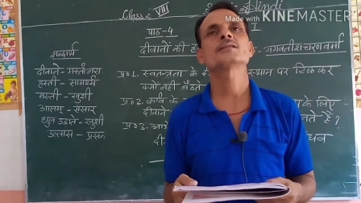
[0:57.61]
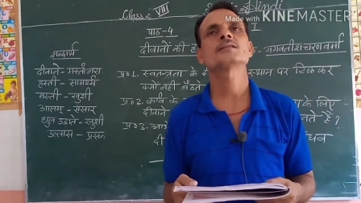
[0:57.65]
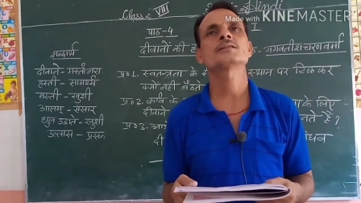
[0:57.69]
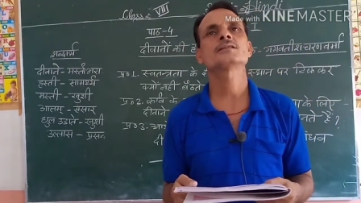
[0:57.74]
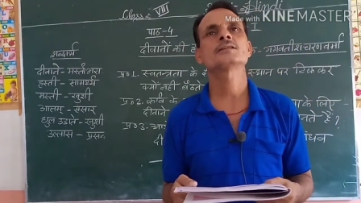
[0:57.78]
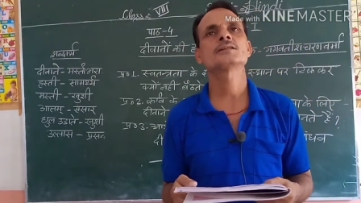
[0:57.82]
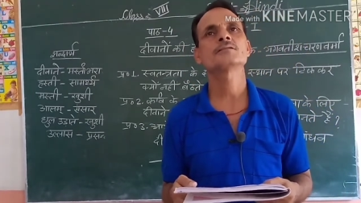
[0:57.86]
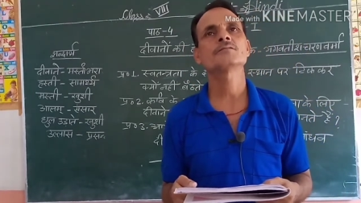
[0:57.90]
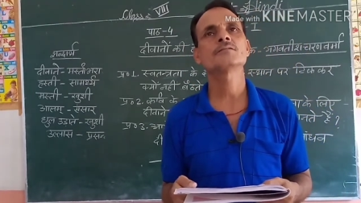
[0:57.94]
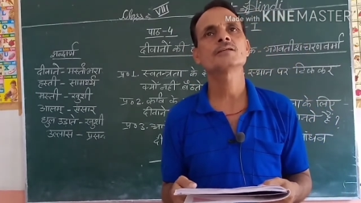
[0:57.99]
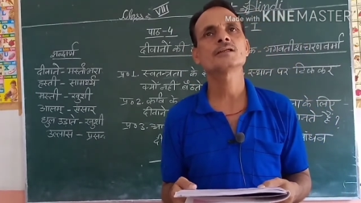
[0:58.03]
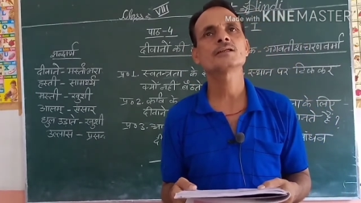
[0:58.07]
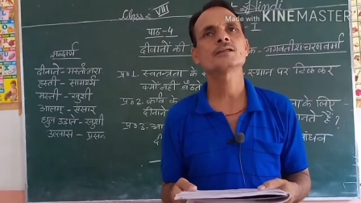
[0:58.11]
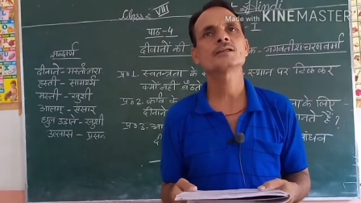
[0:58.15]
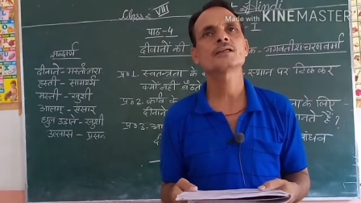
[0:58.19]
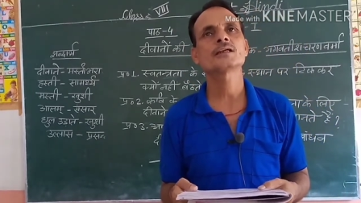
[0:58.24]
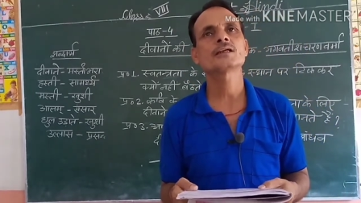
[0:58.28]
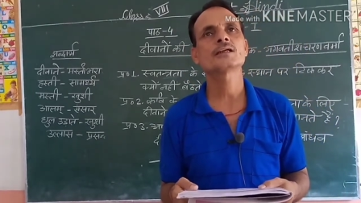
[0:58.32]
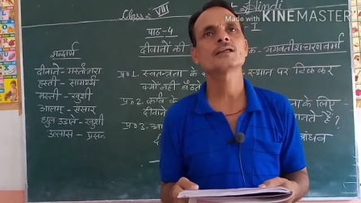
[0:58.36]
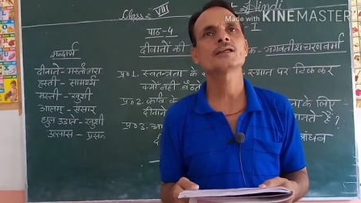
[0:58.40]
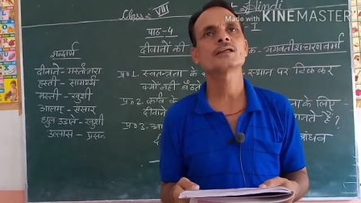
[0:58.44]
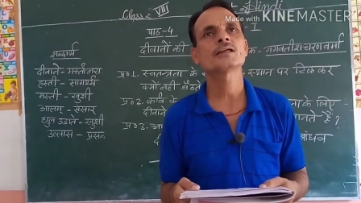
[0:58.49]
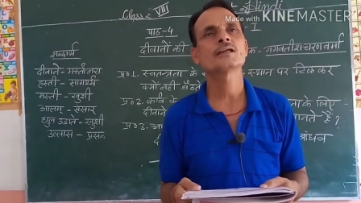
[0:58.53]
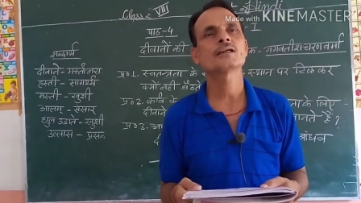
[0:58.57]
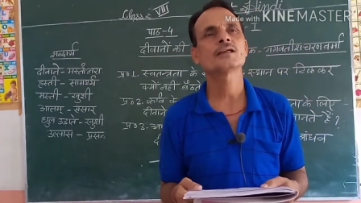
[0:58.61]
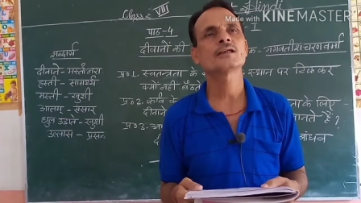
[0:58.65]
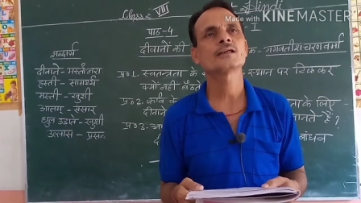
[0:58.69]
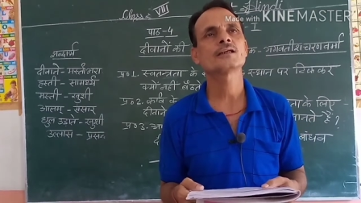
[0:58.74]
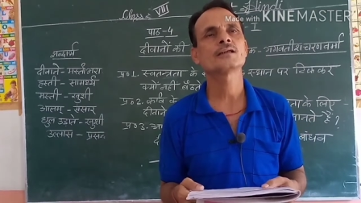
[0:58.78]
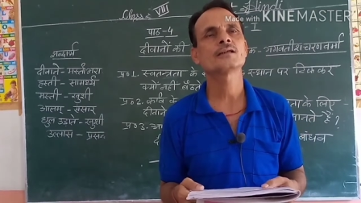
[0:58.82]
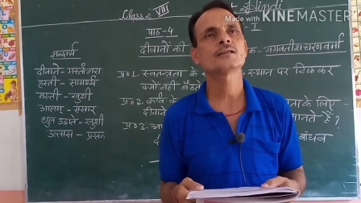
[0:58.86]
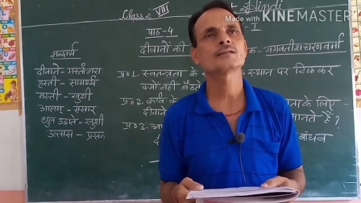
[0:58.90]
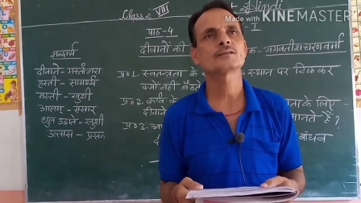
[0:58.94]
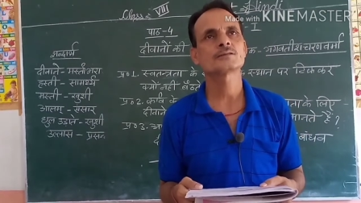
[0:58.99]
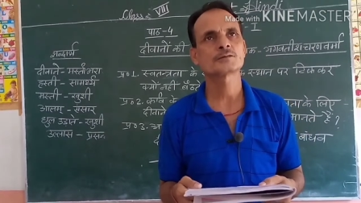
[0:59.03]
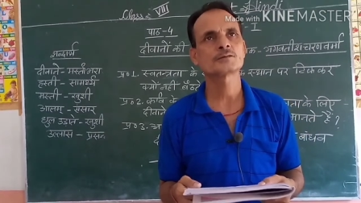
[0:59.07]
जीवन
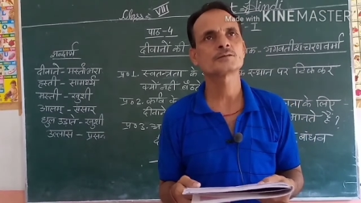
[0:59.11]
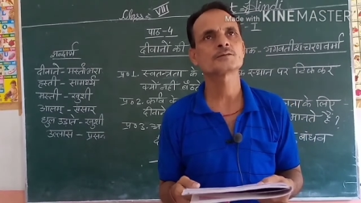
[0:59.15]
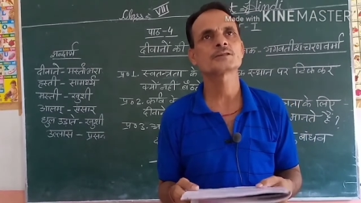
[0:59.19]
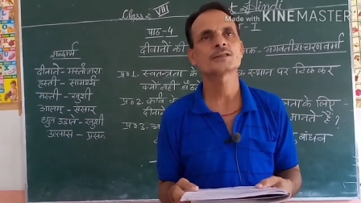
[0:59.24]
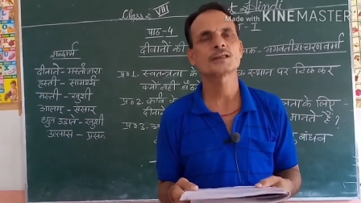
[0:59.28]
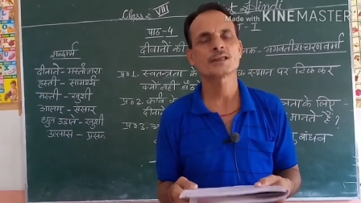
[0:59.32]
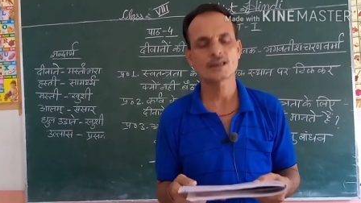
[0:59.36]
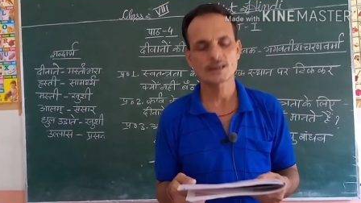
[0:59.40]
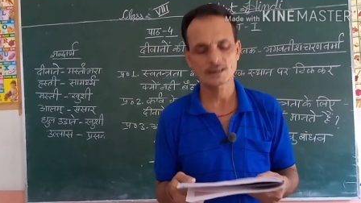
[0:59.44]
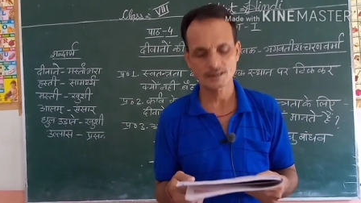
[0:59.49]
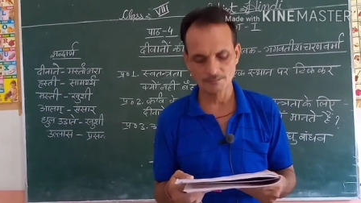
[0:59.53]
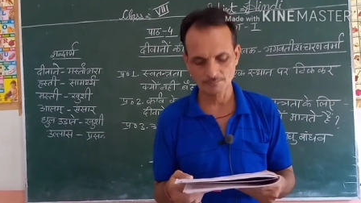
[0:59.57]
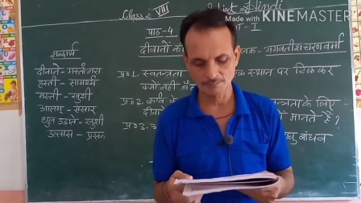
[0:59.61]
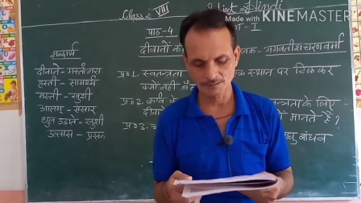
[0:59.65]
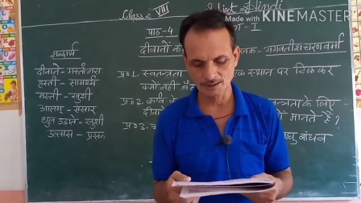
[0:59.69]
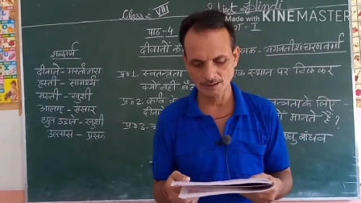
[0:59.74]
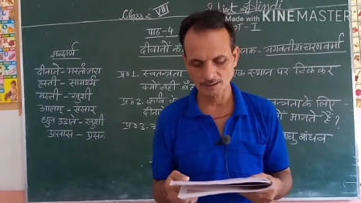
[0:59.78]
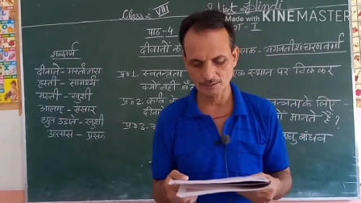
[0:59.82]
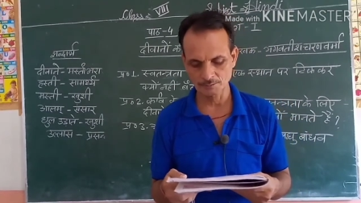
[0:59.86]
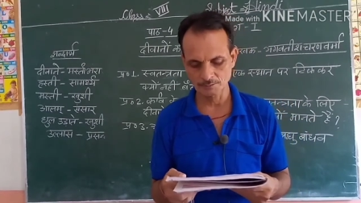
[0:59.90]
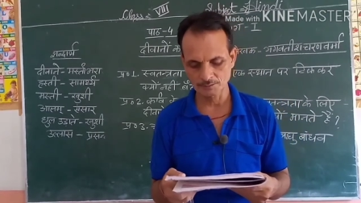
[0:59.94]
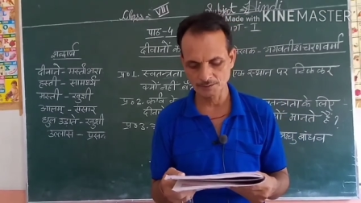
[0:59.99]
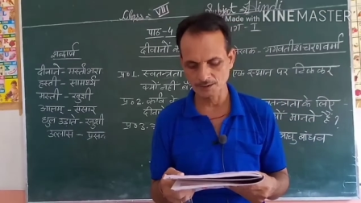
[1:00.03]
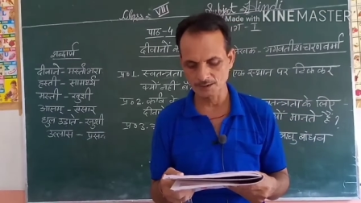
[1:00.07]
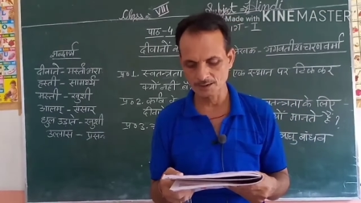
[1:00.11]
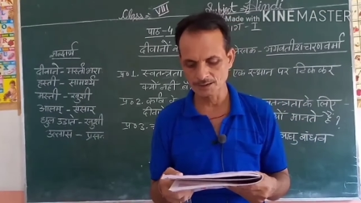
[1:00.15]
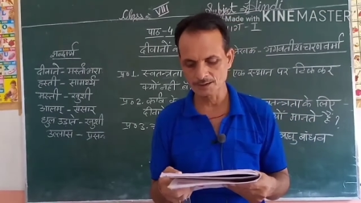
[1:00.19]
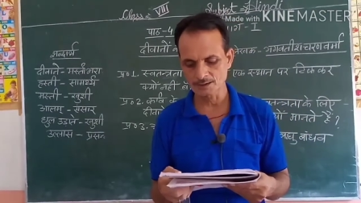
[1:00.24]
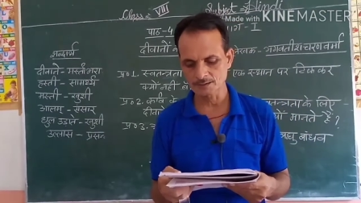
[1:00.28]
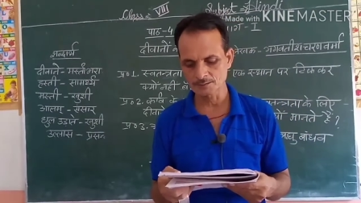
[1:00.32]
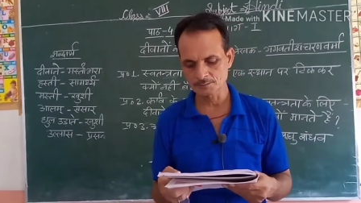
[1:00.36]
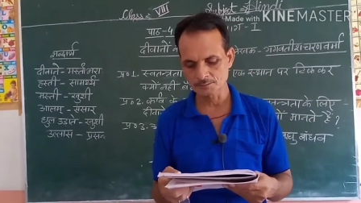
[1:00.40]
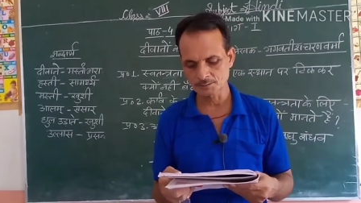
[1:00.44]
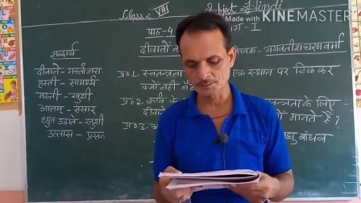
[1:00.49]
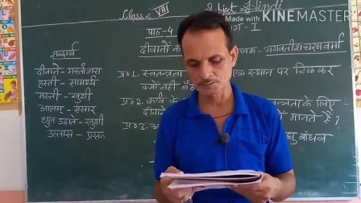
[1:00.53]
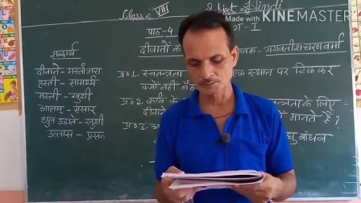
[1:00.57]
के को चलाने वाला होता है ना
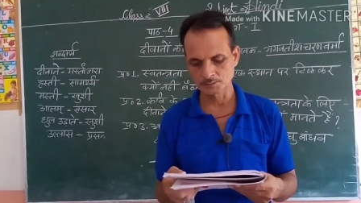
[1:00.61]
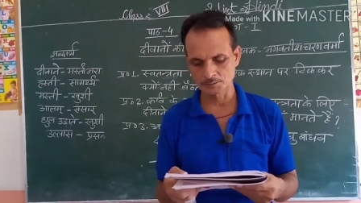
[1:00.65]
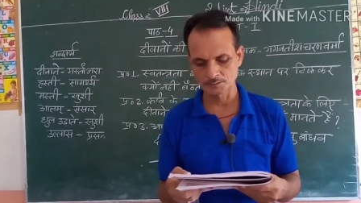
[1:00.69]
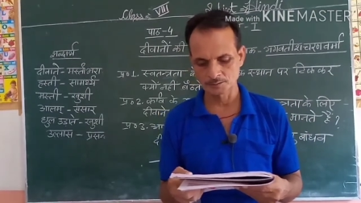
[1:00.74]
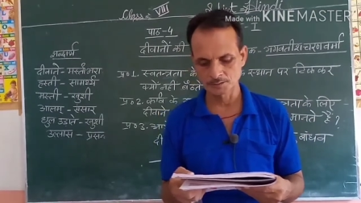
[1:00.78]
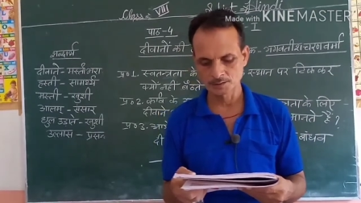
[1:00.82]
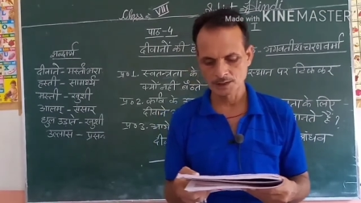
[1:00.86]
उसको